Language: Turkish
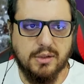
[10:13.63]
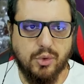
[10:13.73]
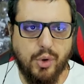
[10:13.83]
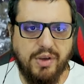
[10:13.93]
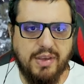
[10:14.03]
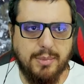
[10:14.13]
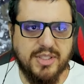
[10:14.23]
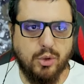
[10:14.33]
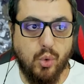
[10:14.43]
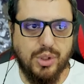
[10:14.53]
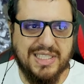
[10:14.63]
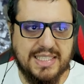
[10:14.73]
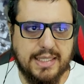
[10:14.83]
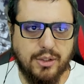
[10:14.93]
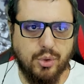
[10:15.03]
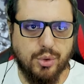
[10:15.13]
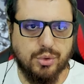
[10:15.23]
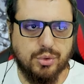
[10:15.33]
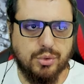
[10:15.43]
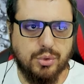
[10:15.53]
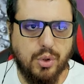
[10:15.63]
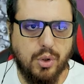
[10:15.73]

Görev yerimize doğru hızla gidiyoruz.